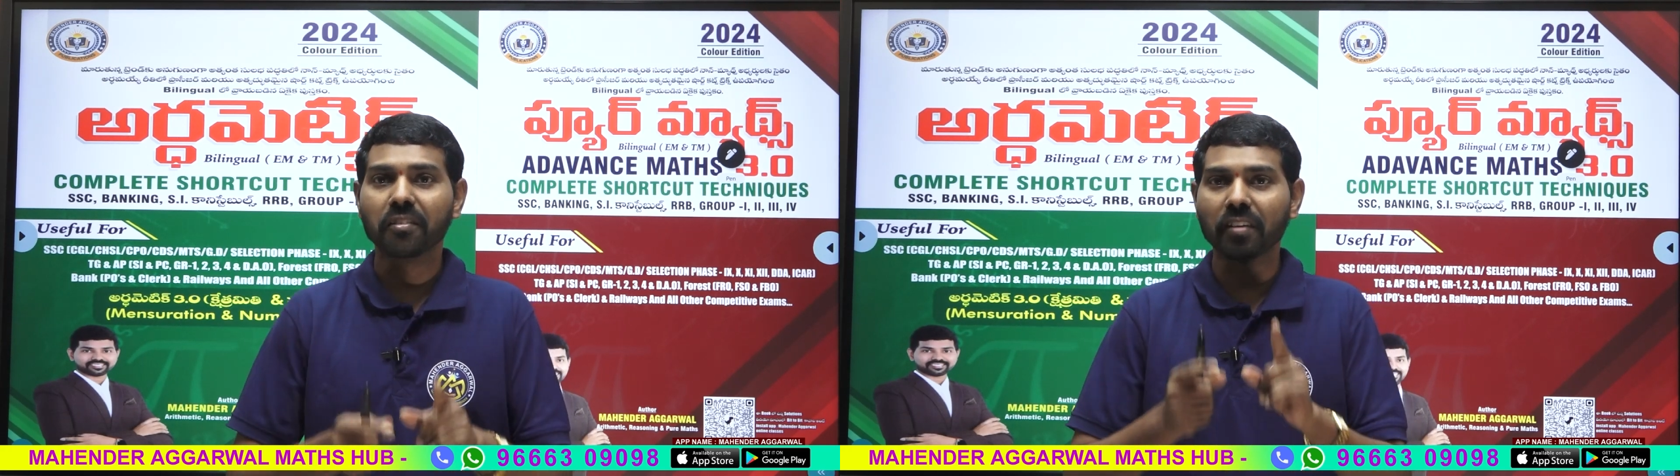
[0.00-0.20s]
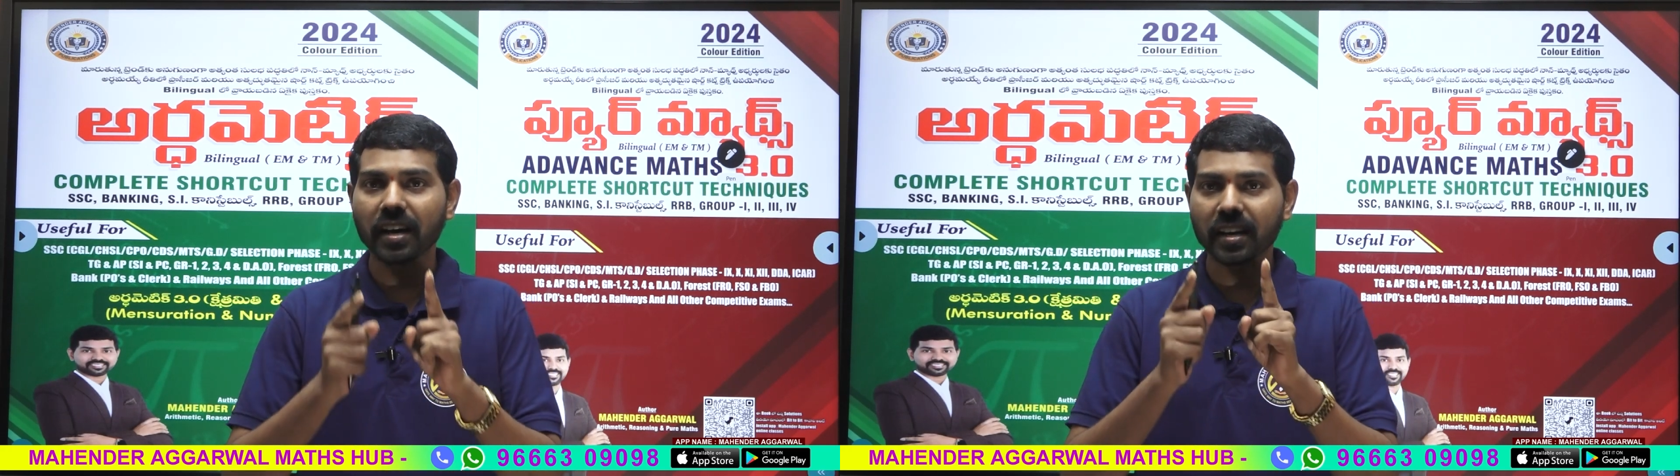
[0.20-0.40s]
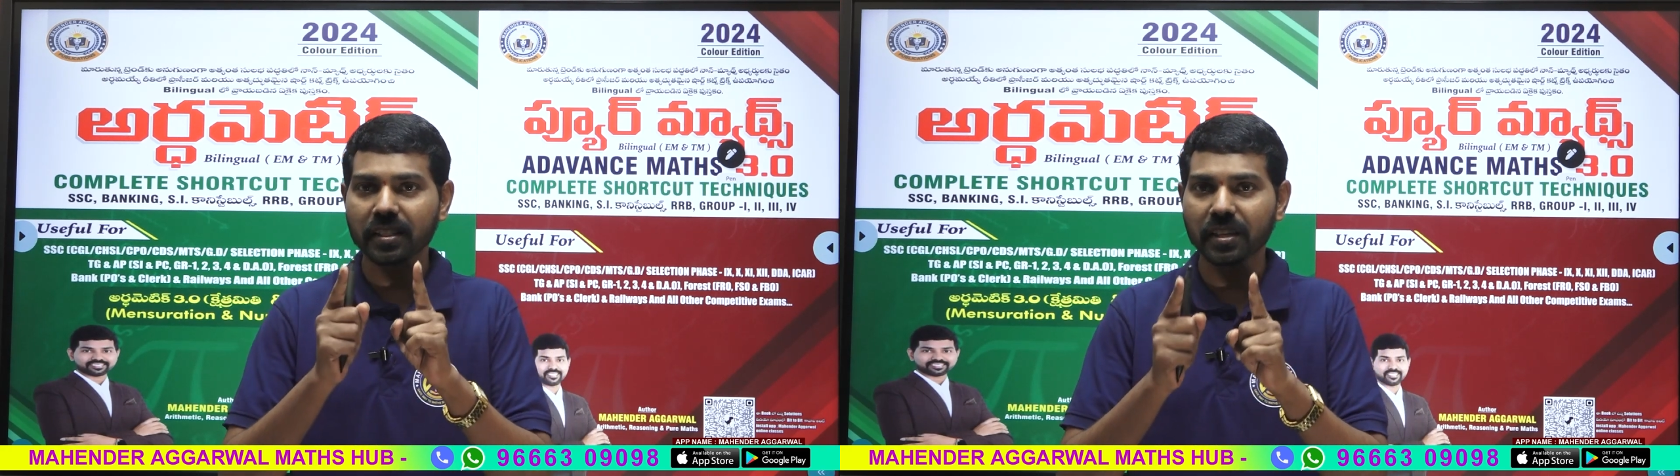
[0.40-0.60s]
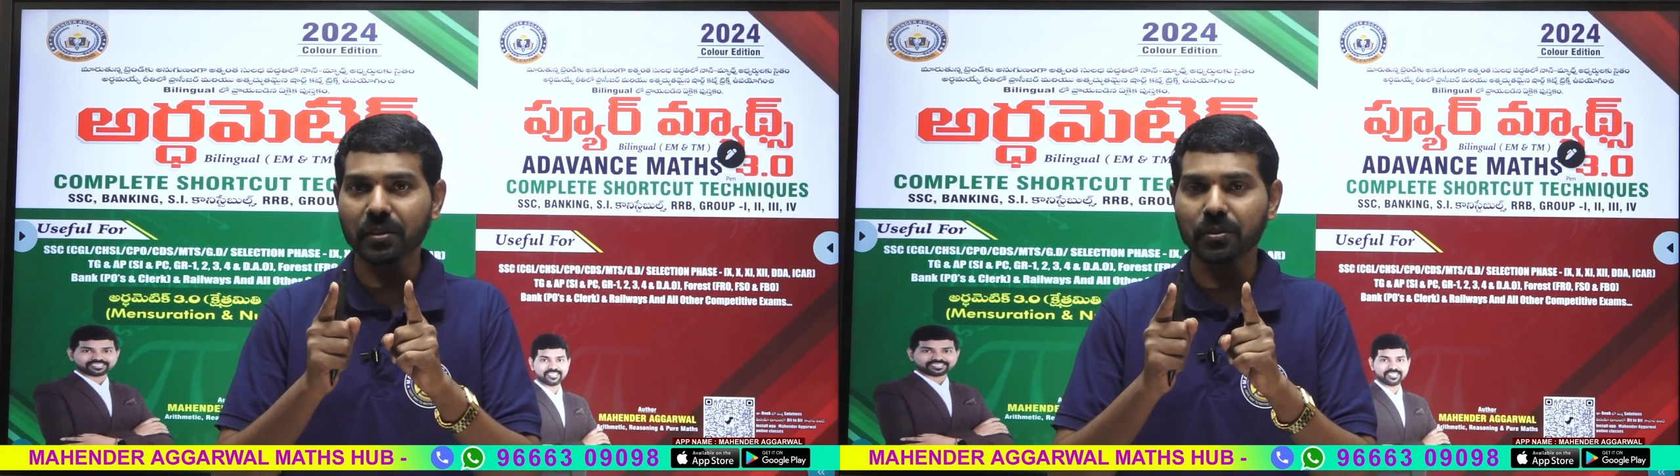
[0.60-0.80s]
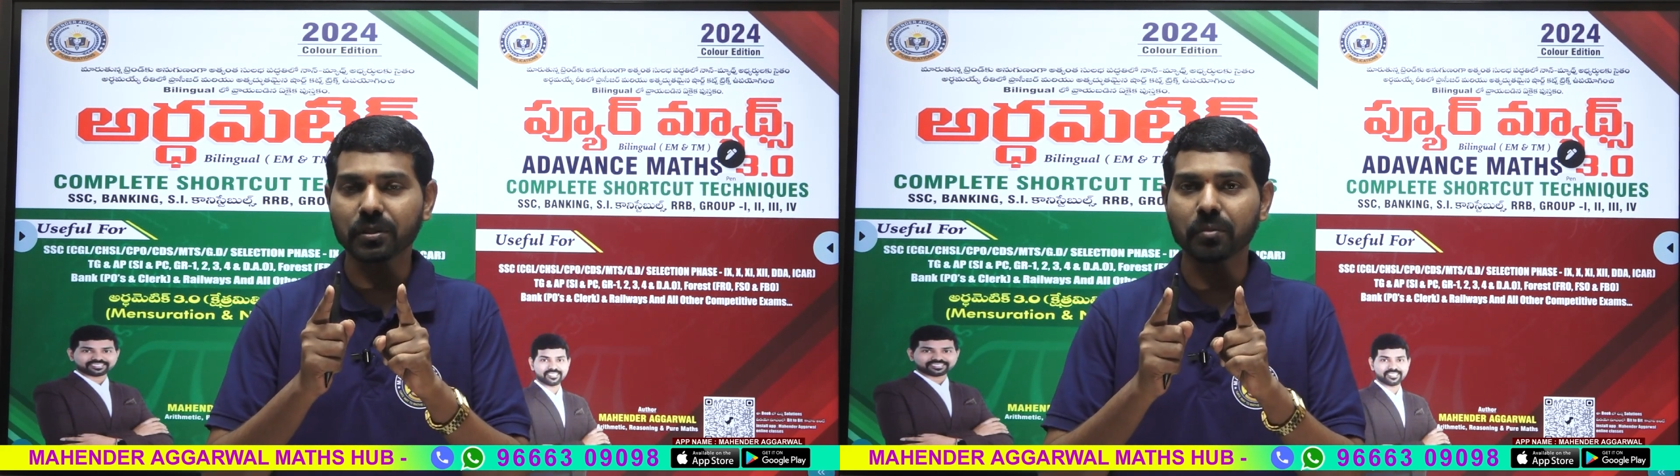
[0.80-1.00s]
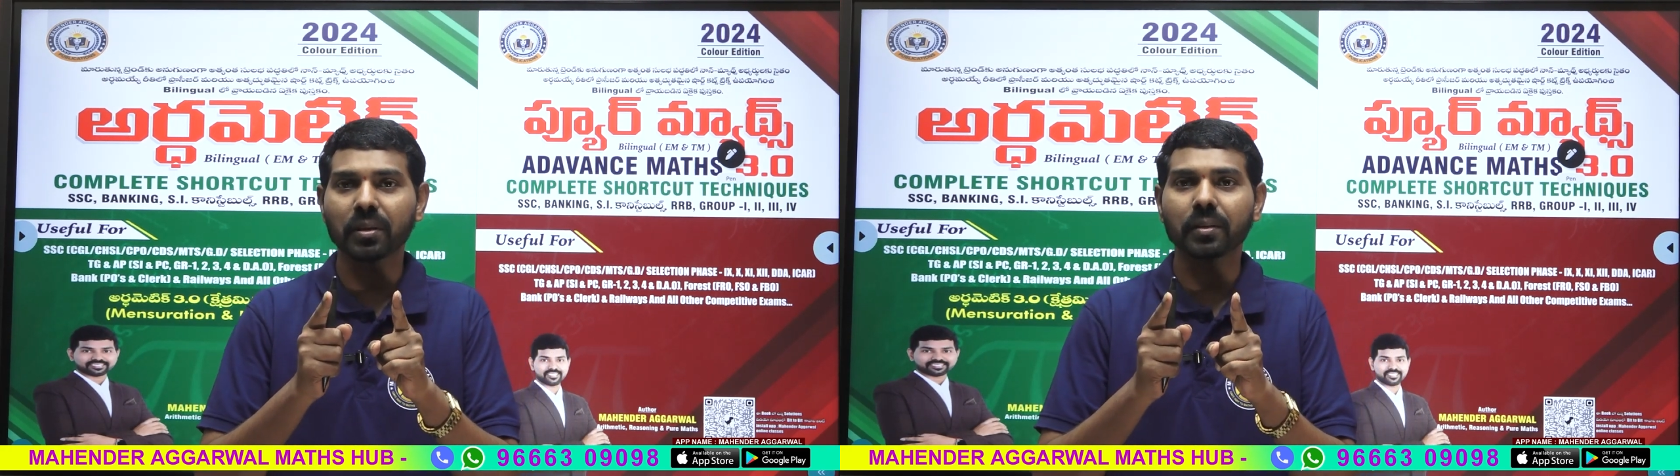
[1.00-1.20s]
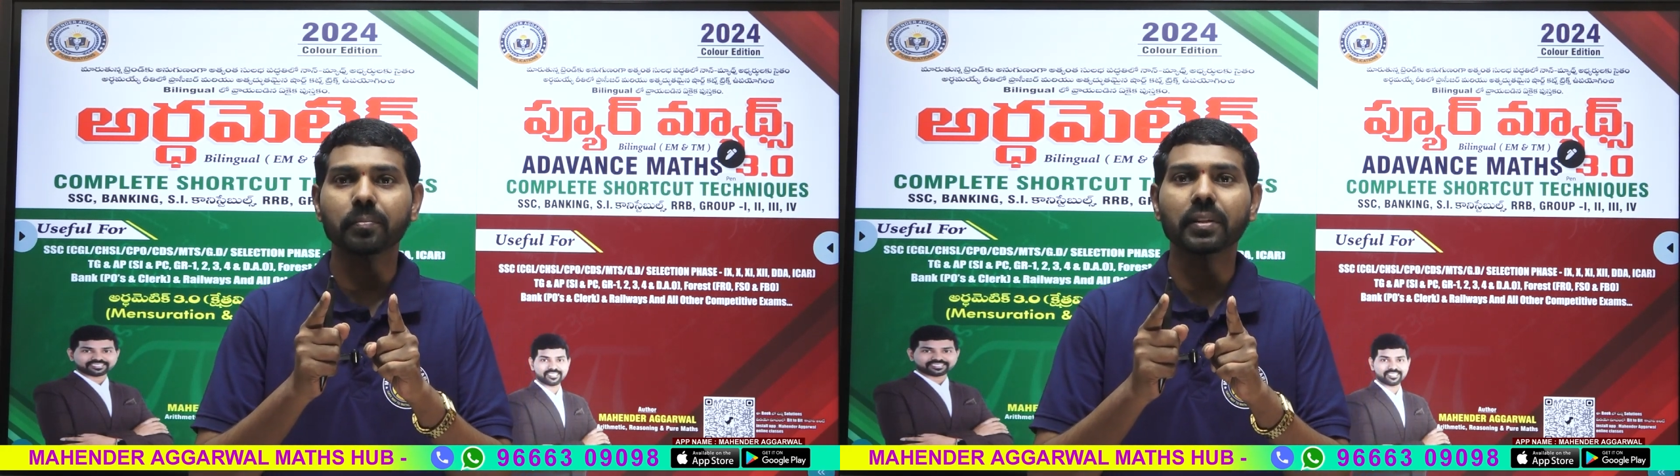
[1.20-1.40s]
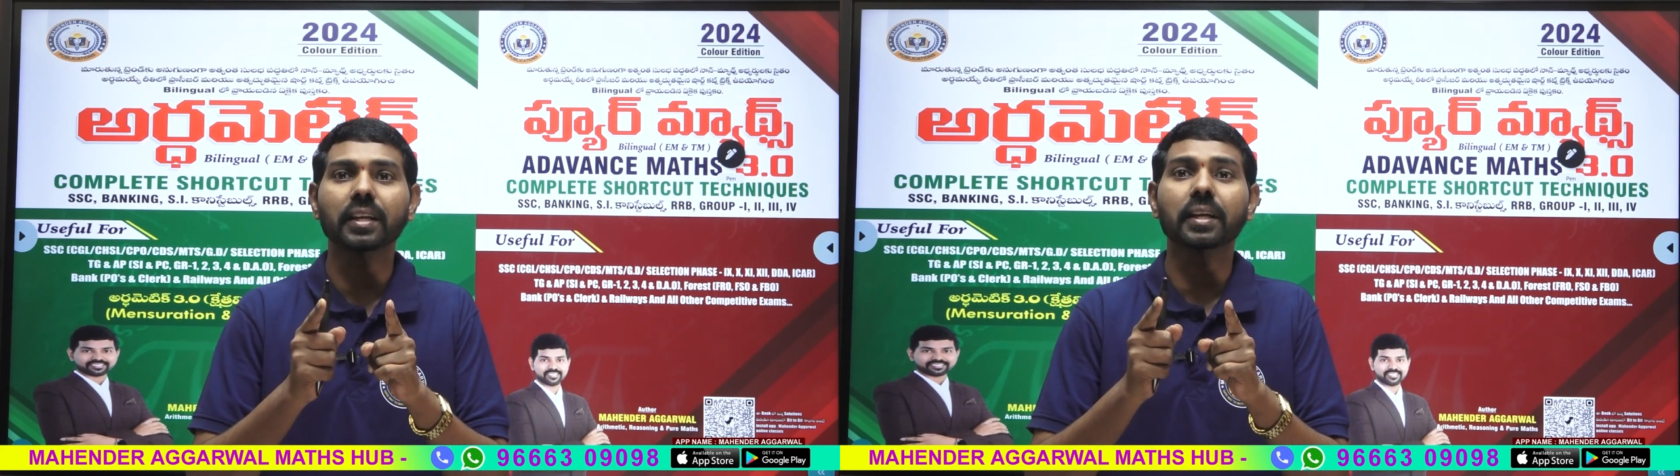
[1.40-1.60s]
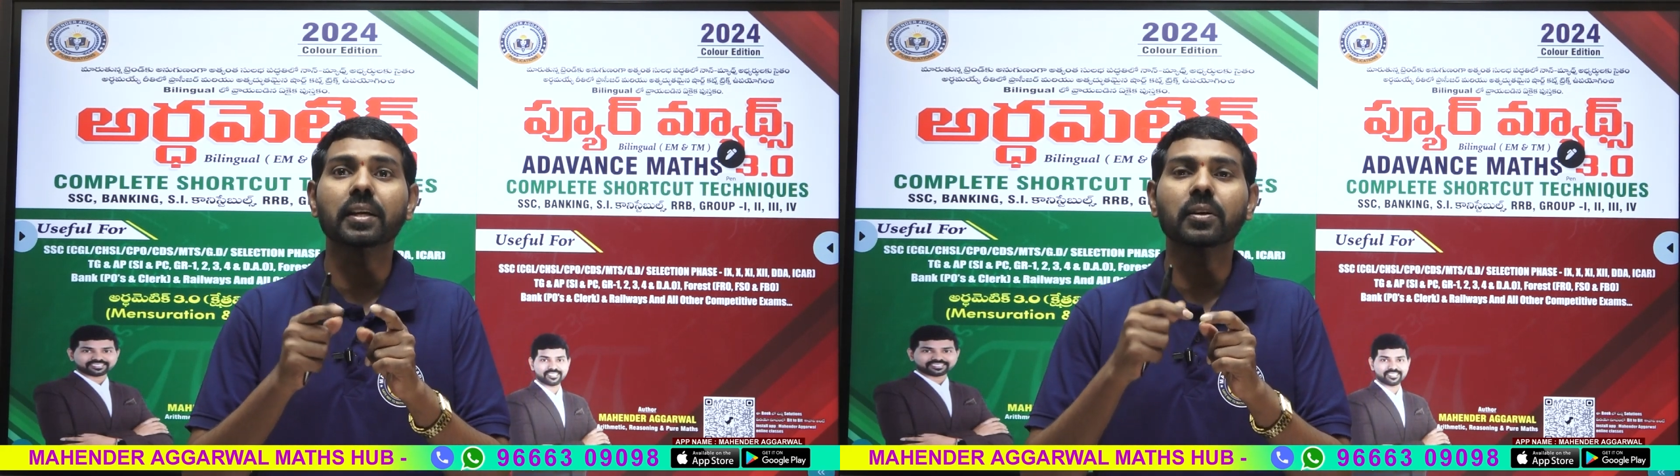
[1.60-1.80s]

వారందరి కోసమే ఈ